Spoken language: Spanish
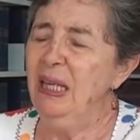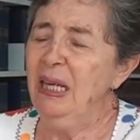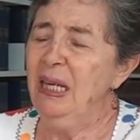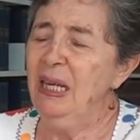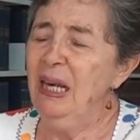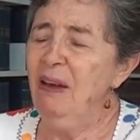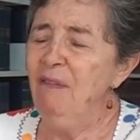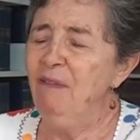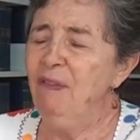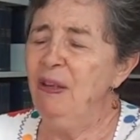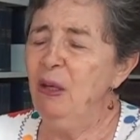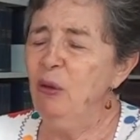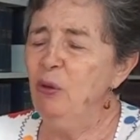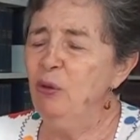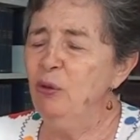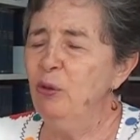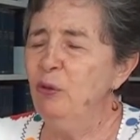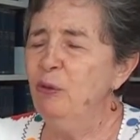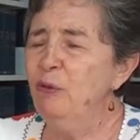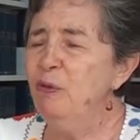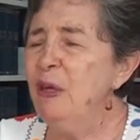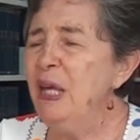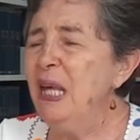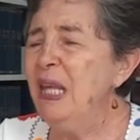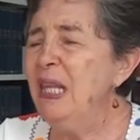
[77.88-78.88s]
La
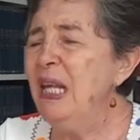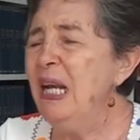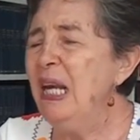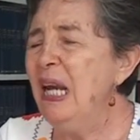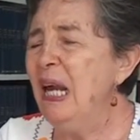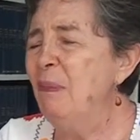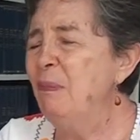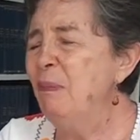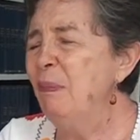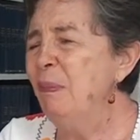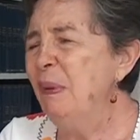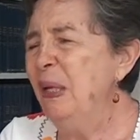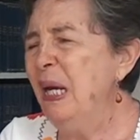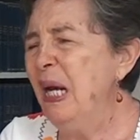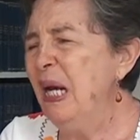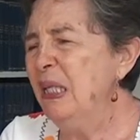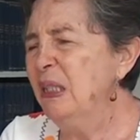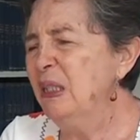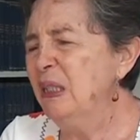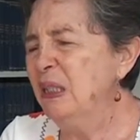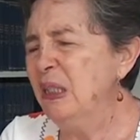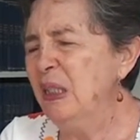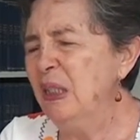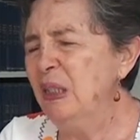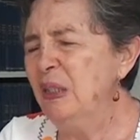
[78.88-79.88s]
filosofía de la
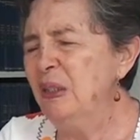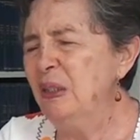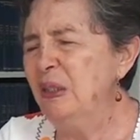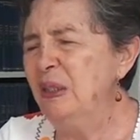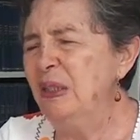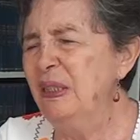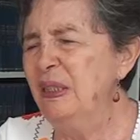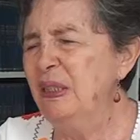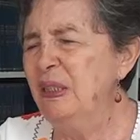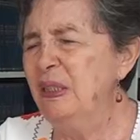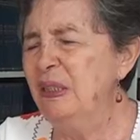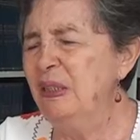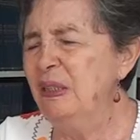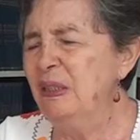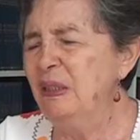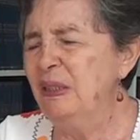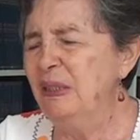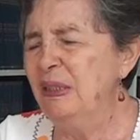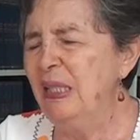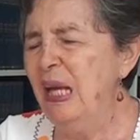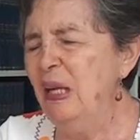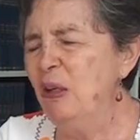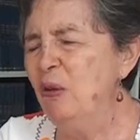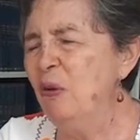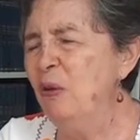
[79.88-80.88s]
praxis,
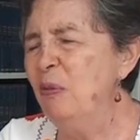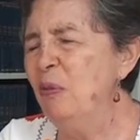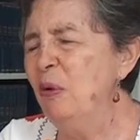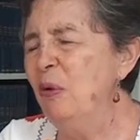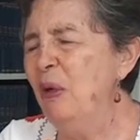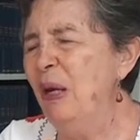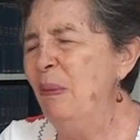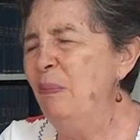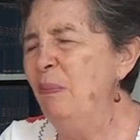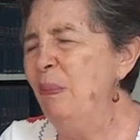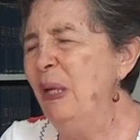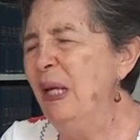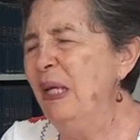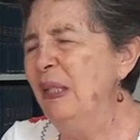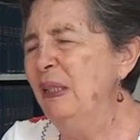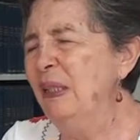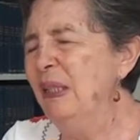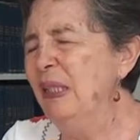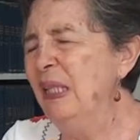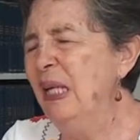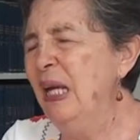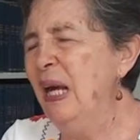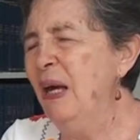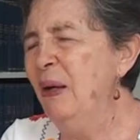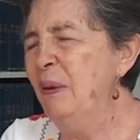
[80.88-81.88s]
tal como la
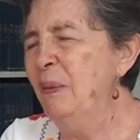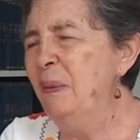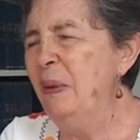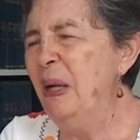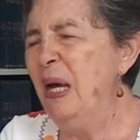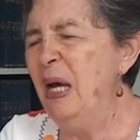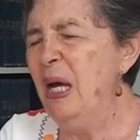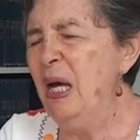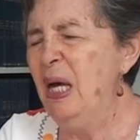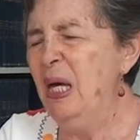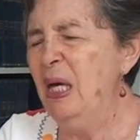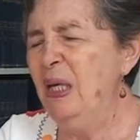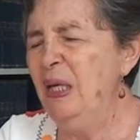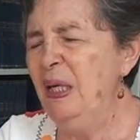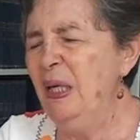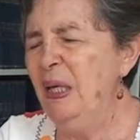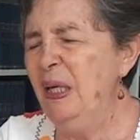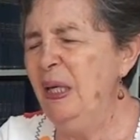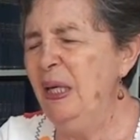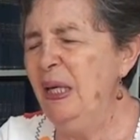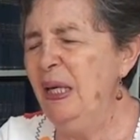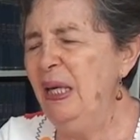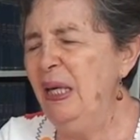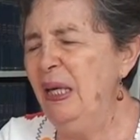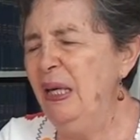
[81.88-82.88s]
planteaba
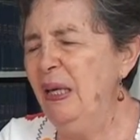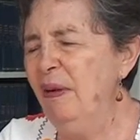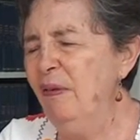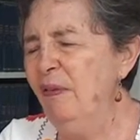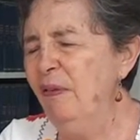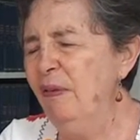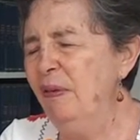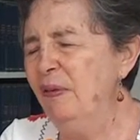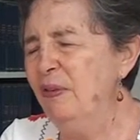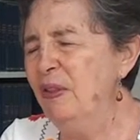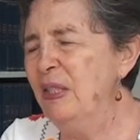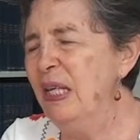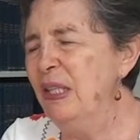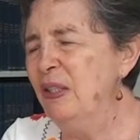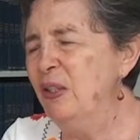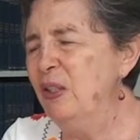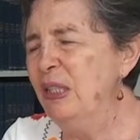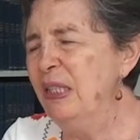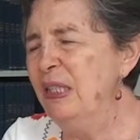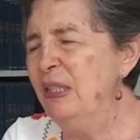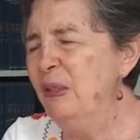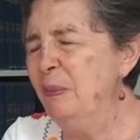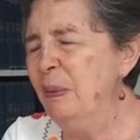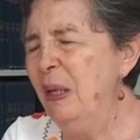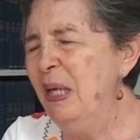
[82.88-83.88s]

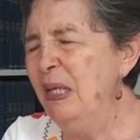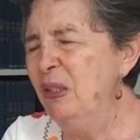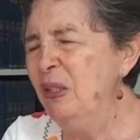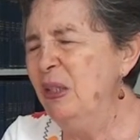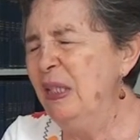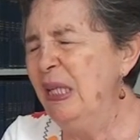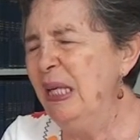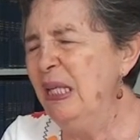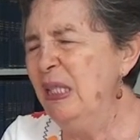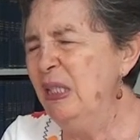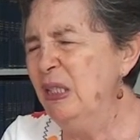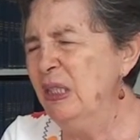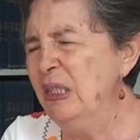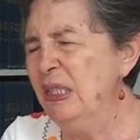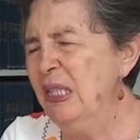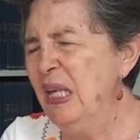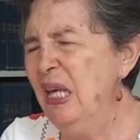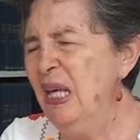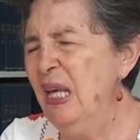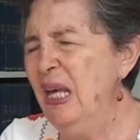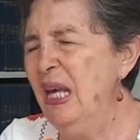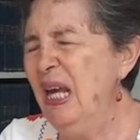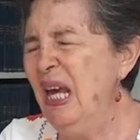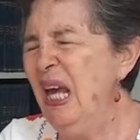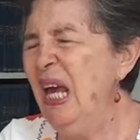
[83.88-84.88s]
Sánchez Vázquez,
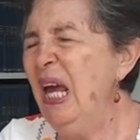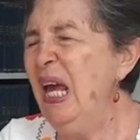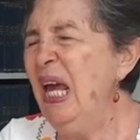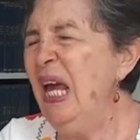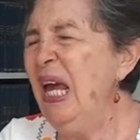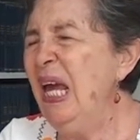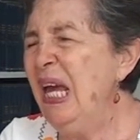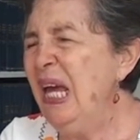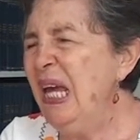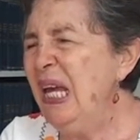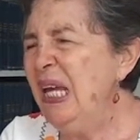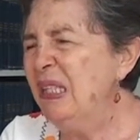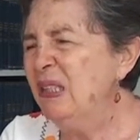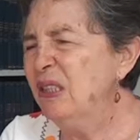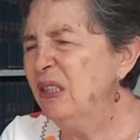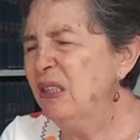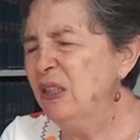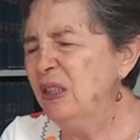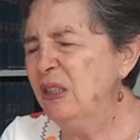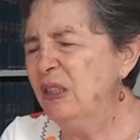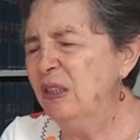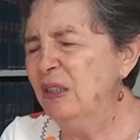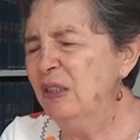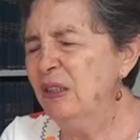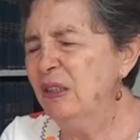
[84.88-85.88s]

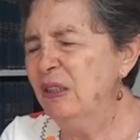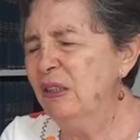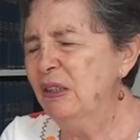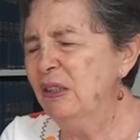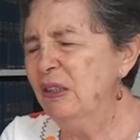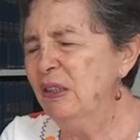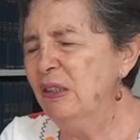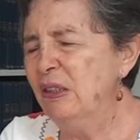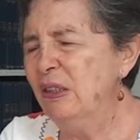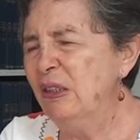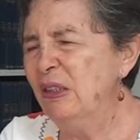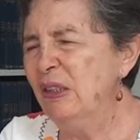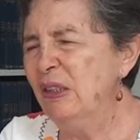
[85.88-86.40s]
es